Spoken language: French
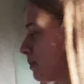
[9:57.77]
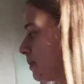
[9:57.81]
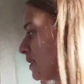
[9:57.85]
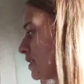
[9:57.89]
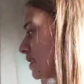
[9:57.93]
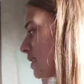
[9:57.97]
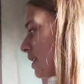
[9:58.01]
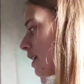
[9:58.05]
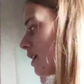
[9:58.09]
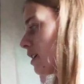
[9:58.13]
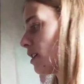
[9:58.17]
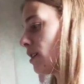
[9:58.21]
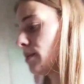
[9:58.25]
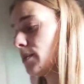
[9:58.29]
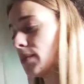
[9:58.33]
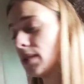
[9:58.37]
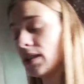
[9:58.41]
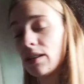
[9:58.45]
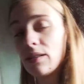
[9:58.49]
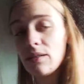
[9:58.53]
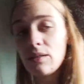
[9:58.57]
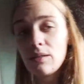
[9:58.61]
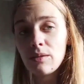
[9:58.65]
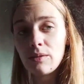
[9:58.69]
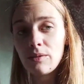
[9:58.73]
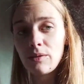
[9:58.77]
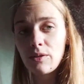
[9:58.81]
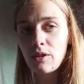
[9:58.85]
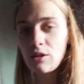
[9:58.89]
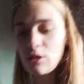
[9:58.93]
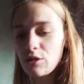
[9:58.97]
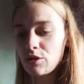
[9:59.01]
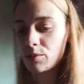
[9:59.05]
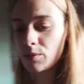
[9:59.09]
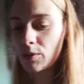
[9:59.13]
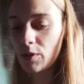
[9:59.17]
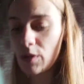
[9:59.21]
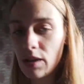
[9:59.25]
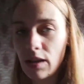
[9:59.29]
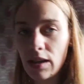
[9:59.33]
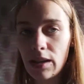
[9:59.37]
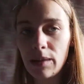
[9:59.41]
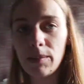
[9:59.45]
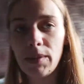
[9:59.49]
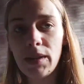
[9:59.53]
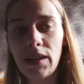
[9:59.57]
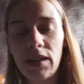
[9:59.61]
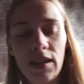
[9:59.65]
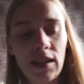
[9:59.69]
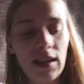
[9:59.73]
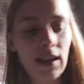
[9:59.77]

sais pas ce qu'elle a, mais franchement, elle est bien